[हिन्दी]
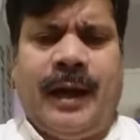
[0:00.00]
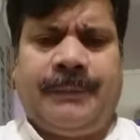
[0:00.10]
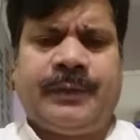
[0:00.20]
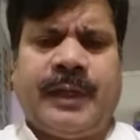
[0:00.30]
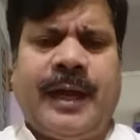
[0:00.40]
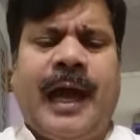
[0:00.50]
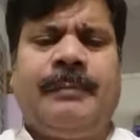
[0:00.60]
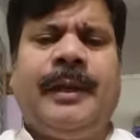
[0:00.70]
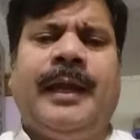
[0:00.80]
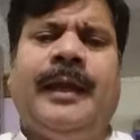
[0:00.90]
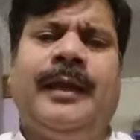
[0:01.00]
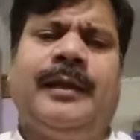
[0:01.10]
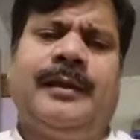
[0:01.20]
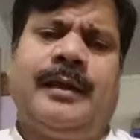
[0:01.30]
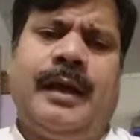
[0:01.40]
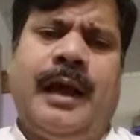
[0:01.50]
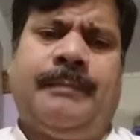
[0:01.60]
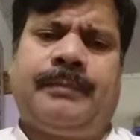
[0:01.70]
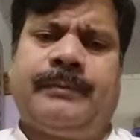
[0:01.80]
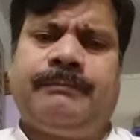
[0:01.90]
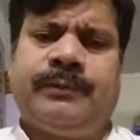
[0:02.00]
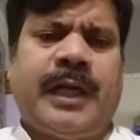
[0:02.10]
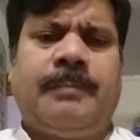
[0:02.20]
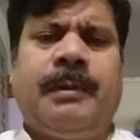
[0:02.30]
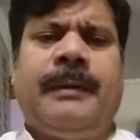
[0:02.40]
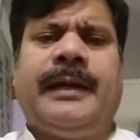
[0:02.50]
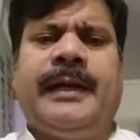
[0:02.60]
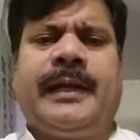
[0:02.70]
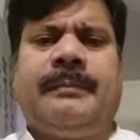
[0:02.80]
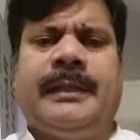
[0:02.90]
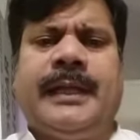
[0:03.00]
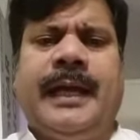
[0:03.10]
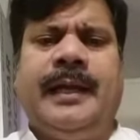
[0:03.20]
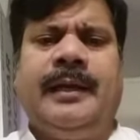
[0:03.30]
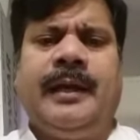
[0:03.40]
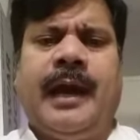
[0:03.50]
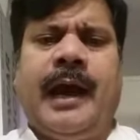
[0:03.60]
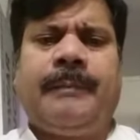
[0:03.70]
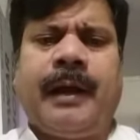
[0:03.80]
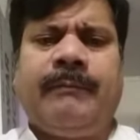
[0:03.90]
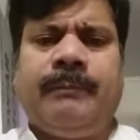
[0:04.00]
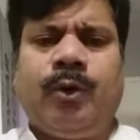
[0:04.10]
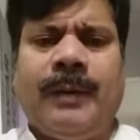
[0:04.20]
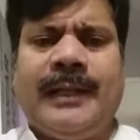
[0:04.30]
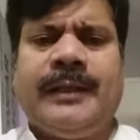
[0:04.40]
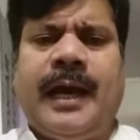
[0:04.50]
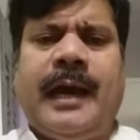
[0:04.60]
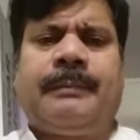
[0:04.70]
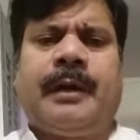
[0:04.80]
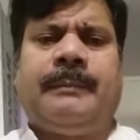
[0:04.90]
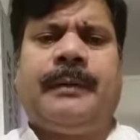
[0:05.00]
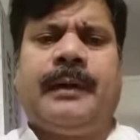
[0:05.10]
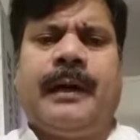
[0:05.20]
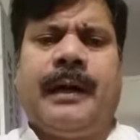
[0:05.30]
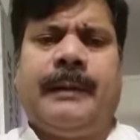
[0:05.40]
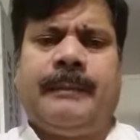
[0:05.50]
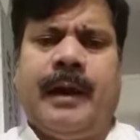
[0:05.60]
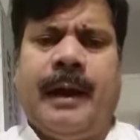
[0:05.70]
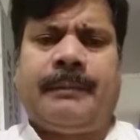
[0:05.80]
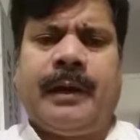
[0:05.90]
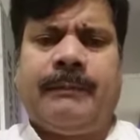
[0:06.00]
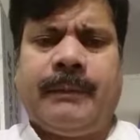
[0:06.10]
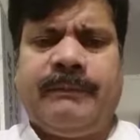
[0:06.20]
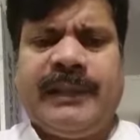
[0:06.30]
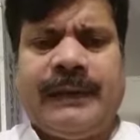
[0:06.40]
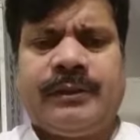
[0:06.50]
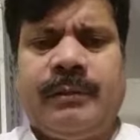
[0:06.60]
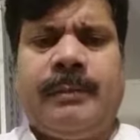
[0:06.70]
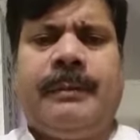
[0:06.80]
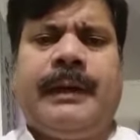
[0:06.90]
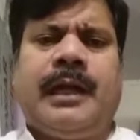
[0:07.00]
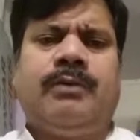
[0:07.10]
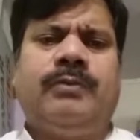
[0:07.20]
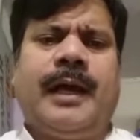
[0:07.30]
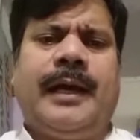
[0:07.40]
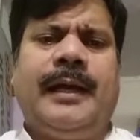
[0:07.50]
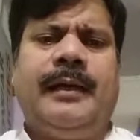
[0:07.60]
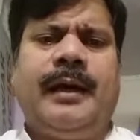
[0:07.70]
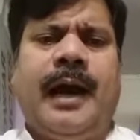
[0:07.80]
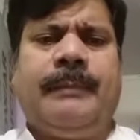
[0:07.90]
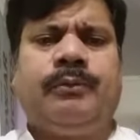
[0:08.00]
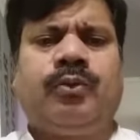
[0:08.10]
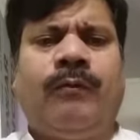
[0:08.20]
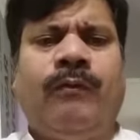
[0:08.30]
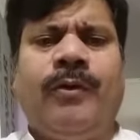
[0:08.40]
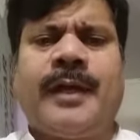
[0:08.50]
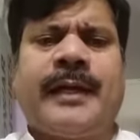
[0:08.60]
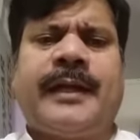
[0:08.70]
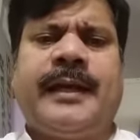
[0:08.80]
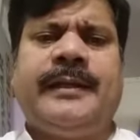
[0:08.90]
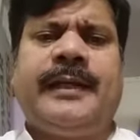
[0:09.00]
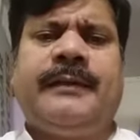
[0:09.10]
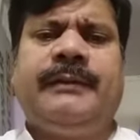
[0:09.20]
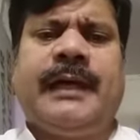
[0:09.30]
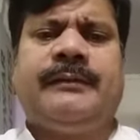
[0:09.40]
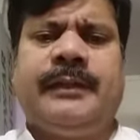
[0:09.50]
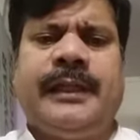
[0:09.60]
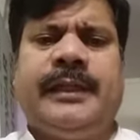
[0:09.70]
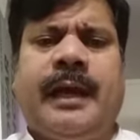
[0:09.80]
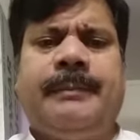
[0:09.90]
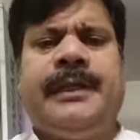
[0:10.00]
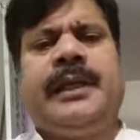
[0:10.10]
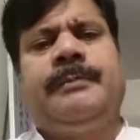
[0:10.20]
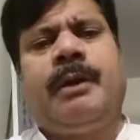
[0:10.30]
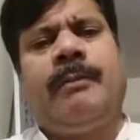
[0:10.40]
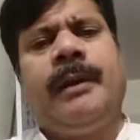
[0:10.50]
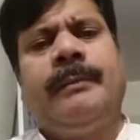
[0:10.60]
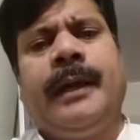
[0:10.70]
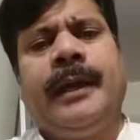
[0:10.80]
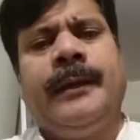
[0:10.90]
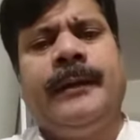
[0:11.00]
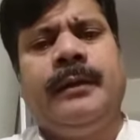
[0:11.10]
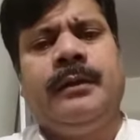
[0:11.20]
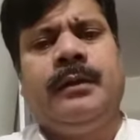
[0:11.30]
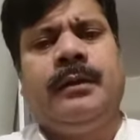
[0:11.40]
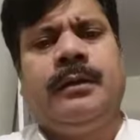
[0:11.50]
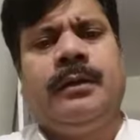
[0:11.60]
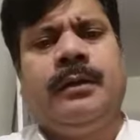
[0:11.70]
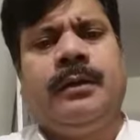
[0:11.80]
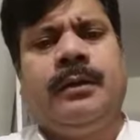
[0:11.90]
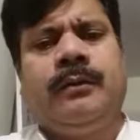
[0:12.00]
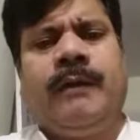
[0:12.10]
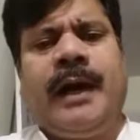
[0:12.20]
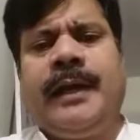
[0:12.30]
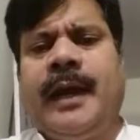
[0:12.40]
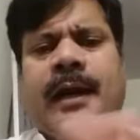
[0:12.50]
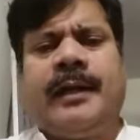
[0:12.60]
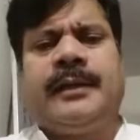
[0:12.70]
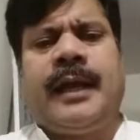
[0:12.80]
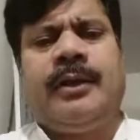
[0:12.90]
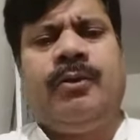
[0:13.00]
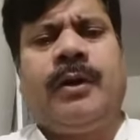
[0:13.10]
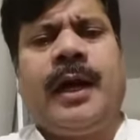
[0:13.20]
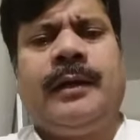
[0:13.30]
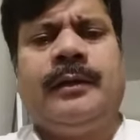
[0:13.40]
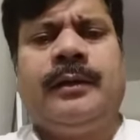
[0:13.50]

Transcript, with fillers: आप सरकार में हैं आप सड़क पर बैठने के बजाय आपका नुमाइंदा आपका आपका विधानसभा में बैठा हुआ है आप उसको फ़ोन करके कहिए कि विधान ये यहाँ पे ये प्रॉब्लम है तो वहाँ एक आर्डर जारी होगा